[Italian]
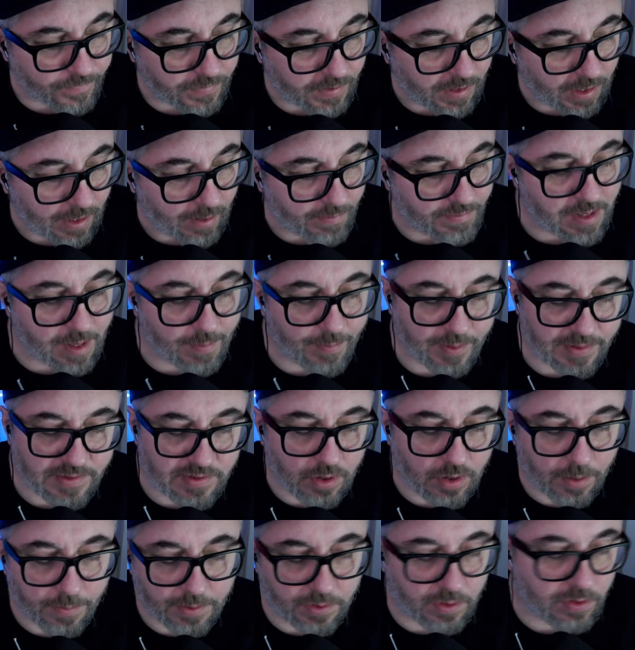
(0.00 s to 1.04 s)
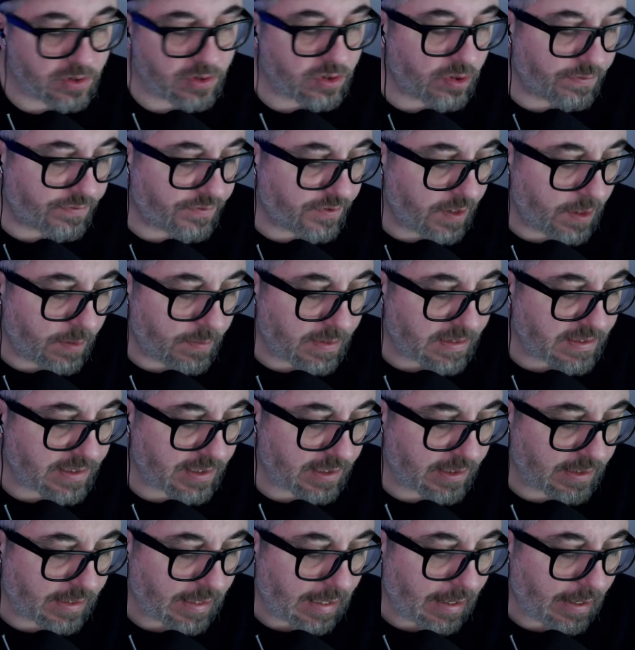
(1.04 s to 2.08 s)
la mia passione per questo film è
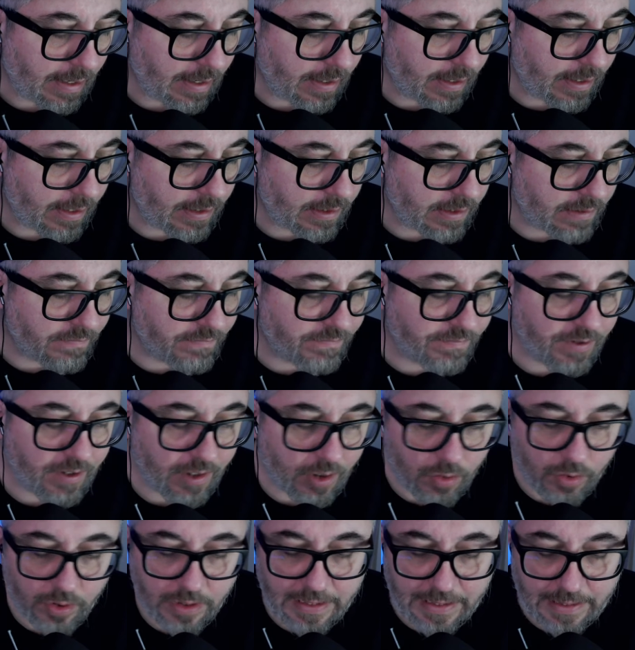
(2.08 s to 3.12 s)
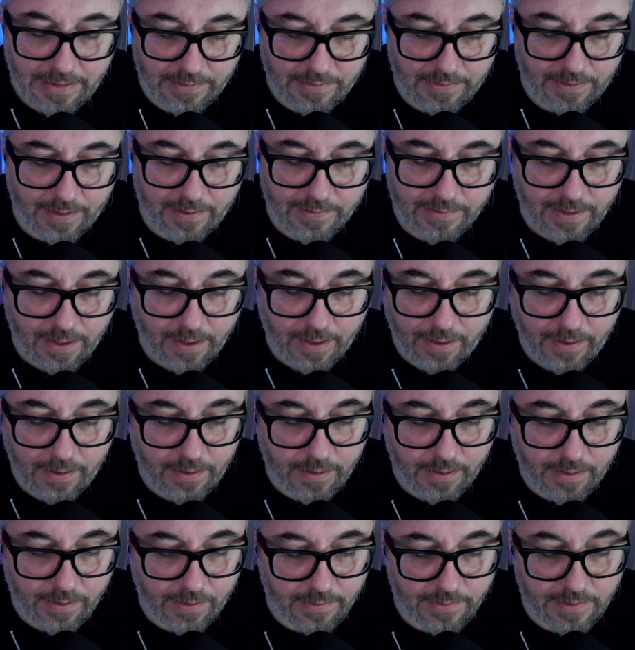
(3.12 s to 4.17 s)
stata rinvigorita
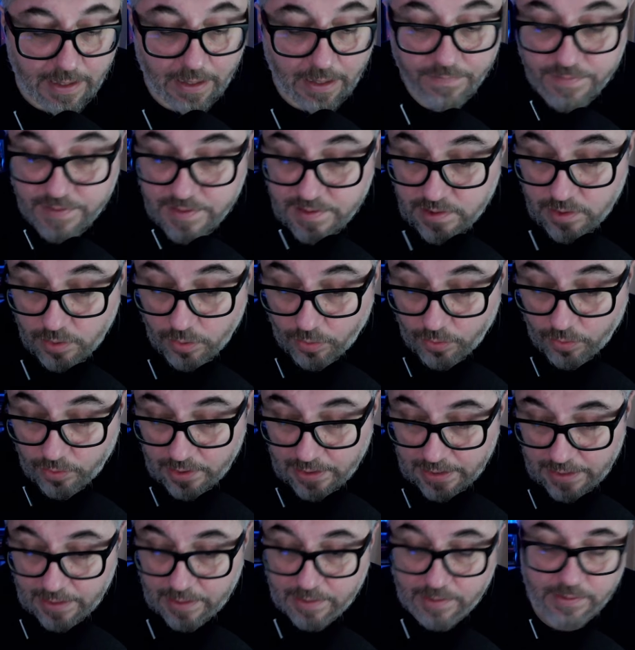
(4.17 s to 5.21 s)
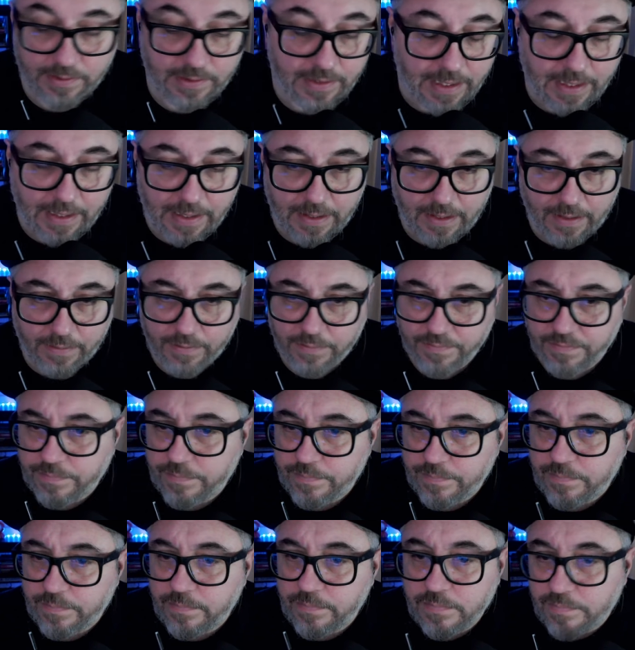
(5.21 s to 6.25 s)
dal, dalla visione della
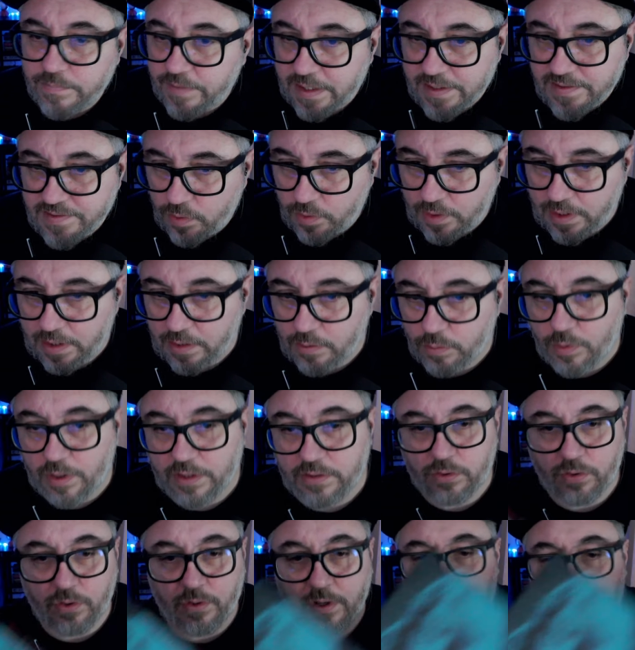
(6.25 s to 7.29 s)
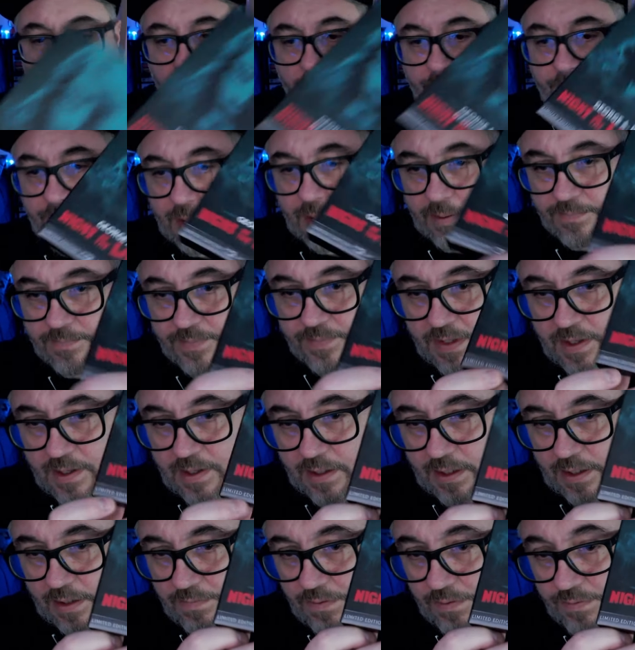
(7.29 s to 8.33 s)
versione in 4K
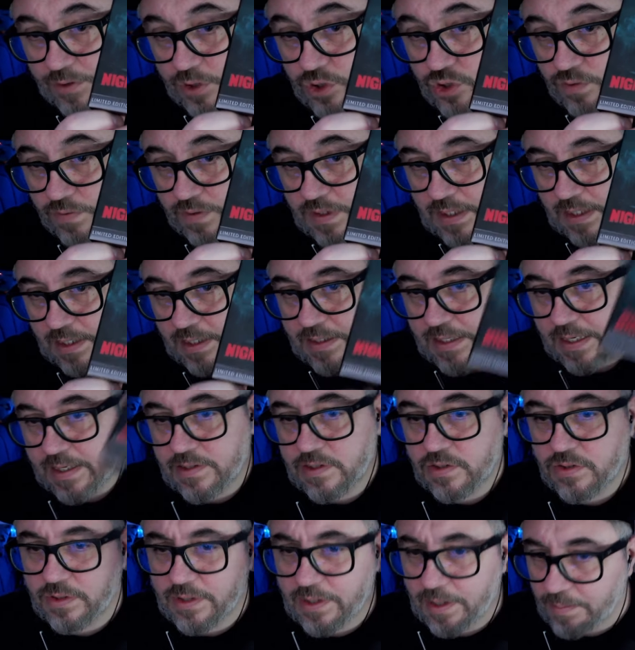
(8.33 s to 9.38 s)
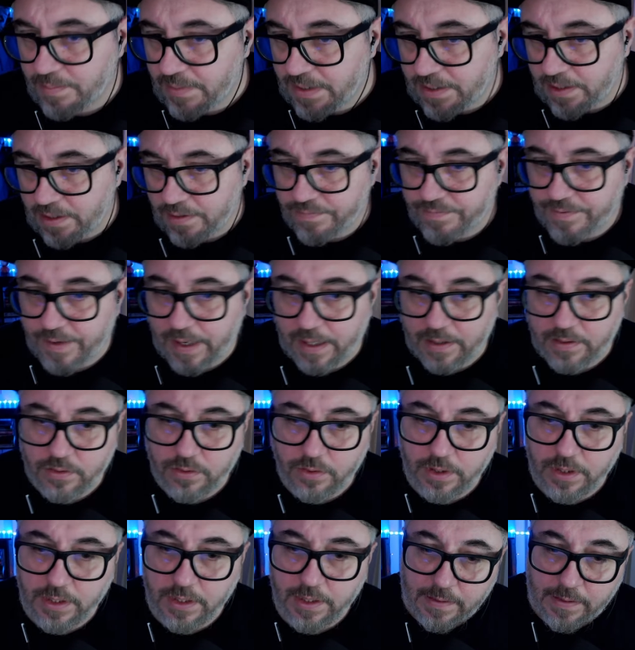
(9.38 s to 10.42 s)
che vi faccio vedere adesso della Midnight
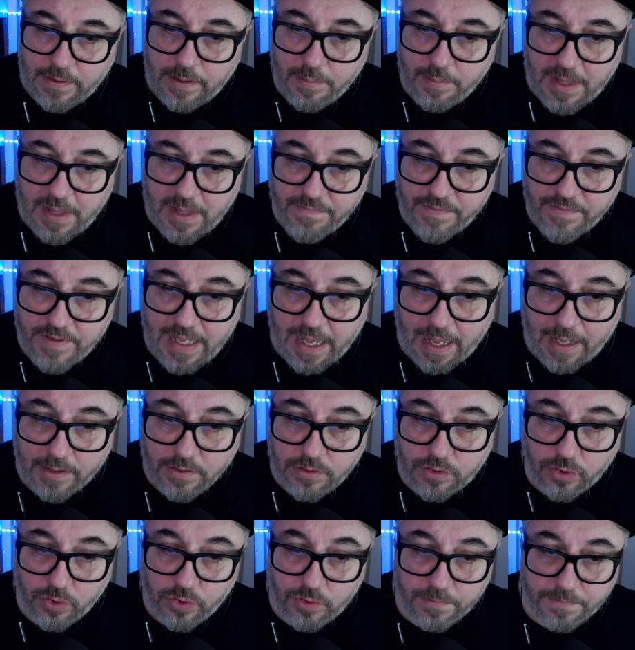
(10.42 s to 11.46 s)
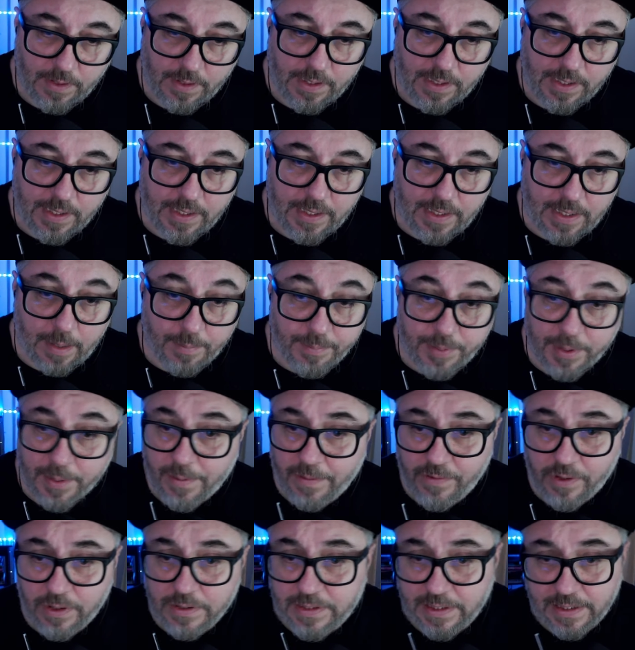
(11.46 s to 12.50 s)
Factory che mi ha inviato e la prima
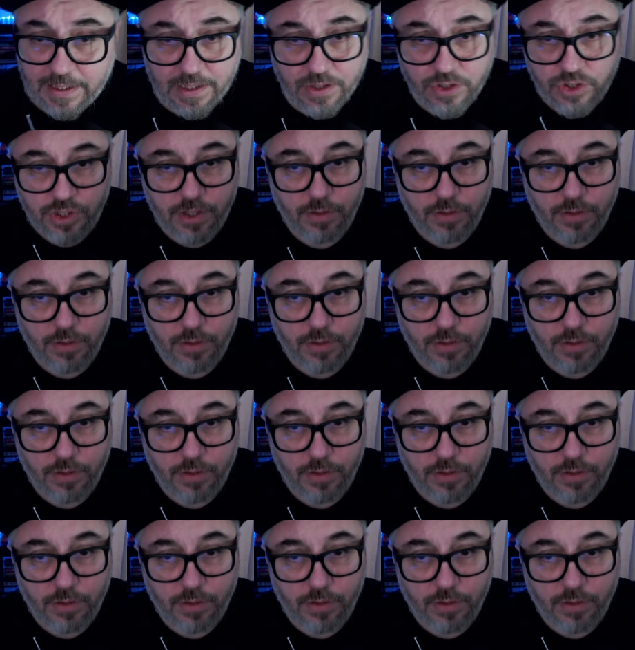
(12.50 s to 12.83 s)
volta che esce in